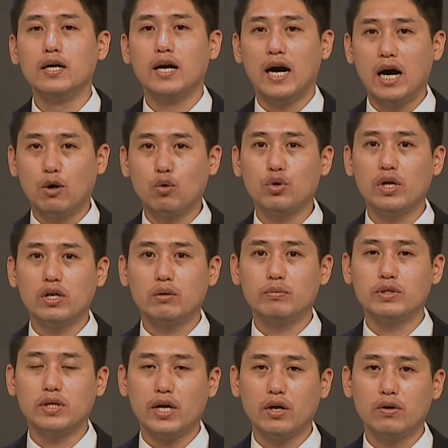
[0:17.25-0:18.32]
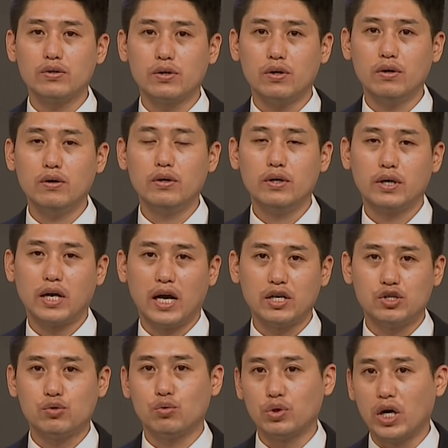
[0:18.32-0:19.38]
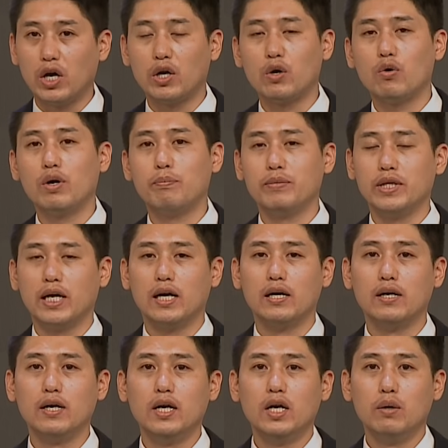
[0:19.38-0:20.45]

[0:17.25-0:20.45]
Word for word: 아론 이름을 새겨서 가지고 나오라고 합니다.